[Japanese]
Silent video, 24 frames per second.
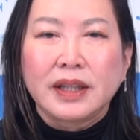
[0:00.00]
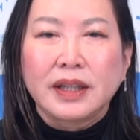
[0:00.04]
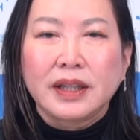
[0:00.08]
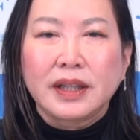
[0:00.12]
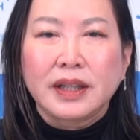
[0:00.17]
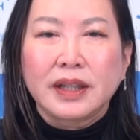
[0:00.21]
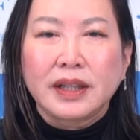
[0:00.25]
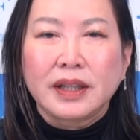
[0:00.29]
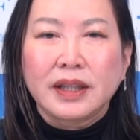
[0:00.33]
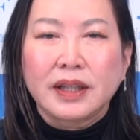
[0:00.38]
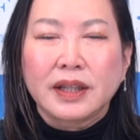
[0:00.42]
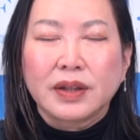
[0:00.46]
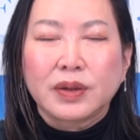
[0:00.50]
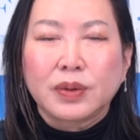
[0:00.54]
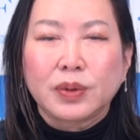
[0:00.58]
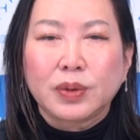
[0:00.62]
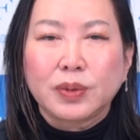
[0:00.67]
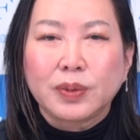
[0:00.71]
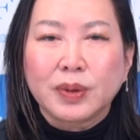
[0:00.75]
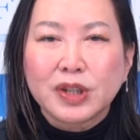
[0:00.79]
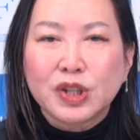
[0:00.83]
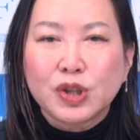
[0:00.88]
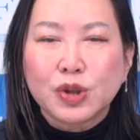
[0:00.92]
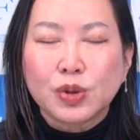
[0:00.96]
えこ
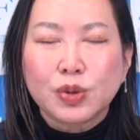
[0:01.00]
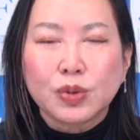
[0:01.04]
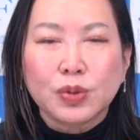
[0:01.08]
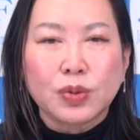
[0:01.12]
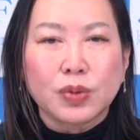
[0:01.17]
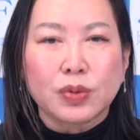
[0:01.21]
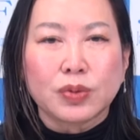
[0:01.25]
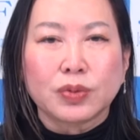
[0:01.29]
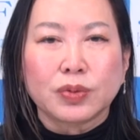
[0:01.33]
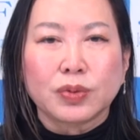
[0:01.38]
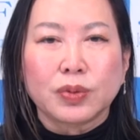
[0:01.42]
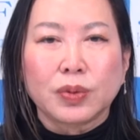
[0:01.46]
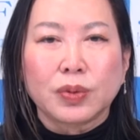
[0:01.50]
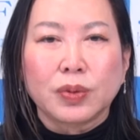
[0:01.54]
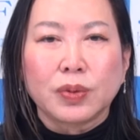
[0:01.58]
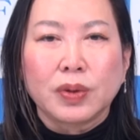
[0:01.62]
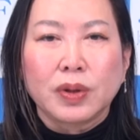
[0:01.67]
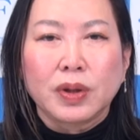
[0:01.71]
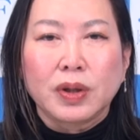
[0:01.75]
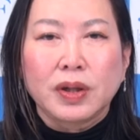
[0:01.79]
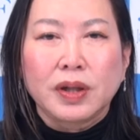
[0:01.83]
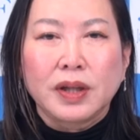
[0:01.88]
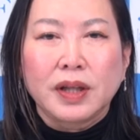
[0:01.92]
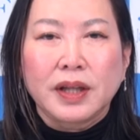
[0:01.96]
れは中国の
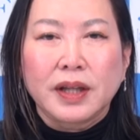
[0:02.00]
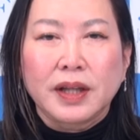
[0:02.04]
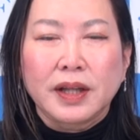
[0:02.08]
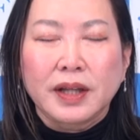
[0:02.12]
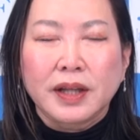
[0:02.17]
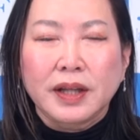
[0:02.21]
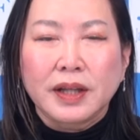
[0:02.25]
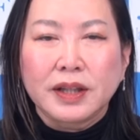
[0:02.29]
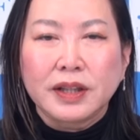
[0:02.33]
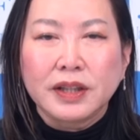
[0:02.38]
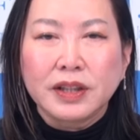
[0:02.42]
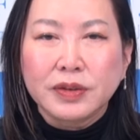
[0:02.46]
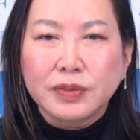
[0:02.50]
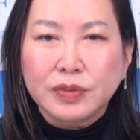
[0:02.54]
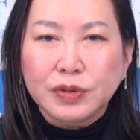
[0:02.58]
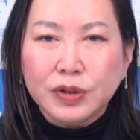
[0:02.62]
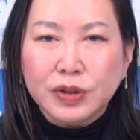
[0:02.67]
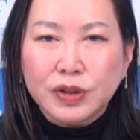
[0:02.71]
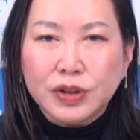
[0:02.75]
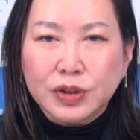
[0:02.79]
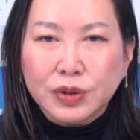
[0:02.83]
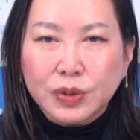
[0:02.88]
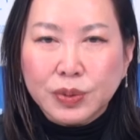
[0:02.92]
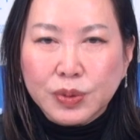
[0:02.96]
え
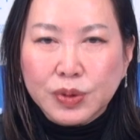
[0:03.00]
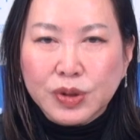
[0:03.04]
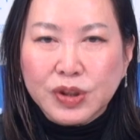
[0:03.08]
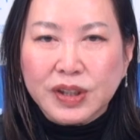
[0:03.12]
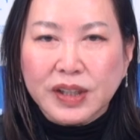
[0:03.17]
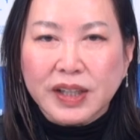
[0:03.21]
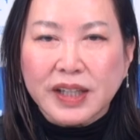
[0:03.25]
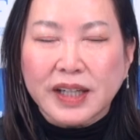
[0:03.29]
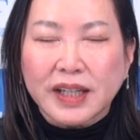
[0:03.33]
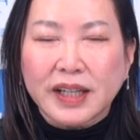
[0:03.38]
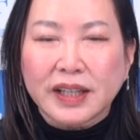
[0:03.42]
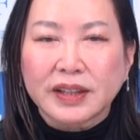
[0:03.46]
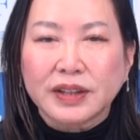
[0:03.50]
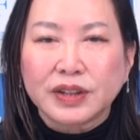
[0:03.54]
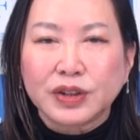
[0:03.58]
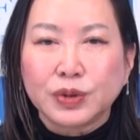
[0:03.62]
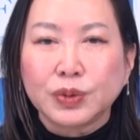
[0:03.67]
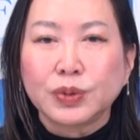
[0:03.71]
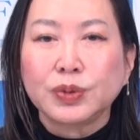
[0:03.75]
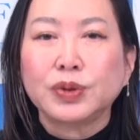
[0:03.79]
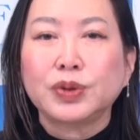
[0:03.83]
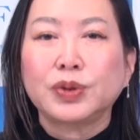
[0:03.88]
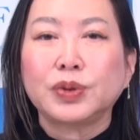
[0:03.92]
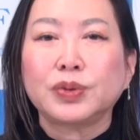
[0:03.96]
EV 自動車が非
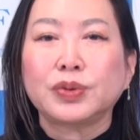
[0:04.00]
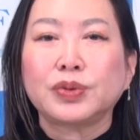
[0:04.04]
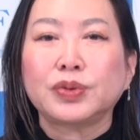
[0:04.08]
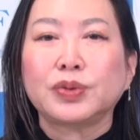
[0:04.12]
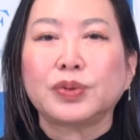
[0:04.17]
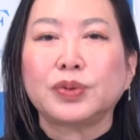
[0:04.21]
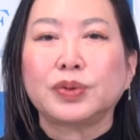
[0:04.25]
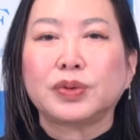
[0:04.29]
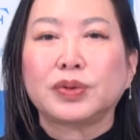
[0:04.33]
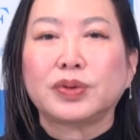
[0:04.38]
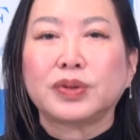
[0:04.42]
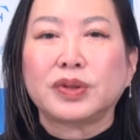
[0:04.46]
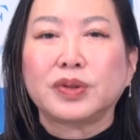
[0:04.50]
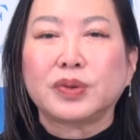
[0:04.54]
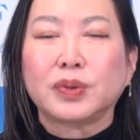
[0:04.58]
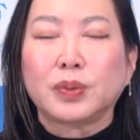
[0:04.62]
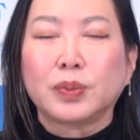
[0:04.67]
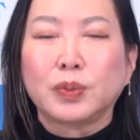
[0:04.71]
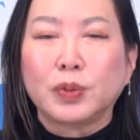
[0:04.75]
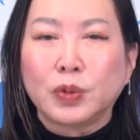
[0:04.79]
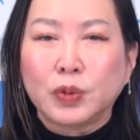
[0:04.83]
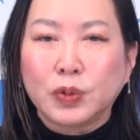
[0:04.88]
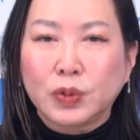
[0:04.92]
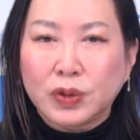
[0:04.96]
常に競争力を
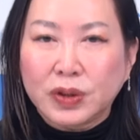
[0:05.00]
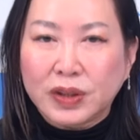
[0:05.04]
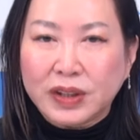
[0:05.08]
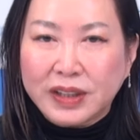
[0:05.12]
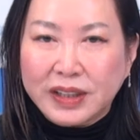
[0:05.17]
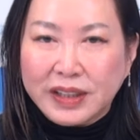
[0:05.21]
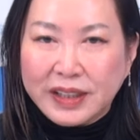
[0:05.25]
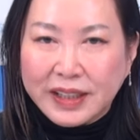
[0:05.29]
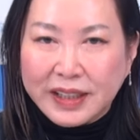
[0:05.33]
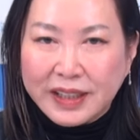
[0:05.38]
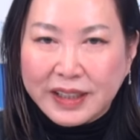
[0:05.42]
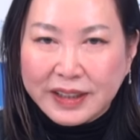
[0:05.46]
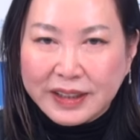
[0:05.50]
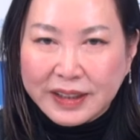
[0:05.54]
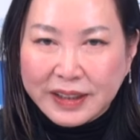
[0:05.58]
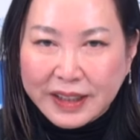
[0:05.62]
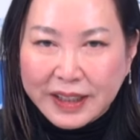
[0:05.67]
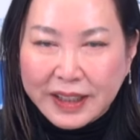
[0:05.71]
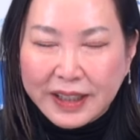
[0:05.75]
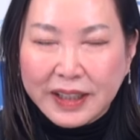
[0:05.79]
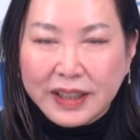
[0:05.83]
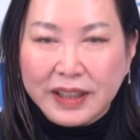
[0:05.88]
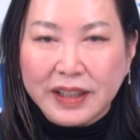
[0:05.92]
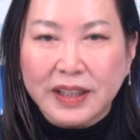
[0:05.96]
持ってい
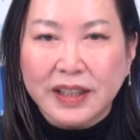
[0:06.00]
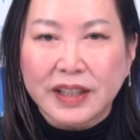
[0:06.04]
て、